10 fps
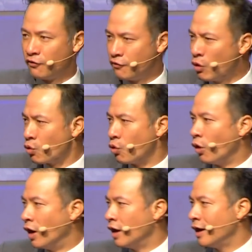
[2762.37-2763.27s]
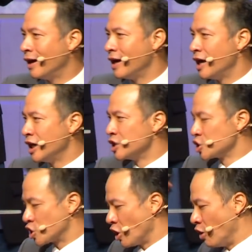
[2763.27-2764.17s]
复活
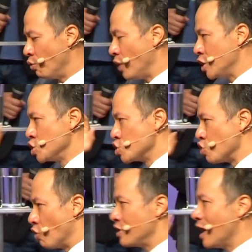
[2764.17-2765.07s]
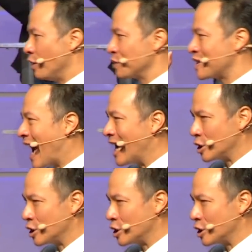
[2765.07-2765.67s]
成为荣耀大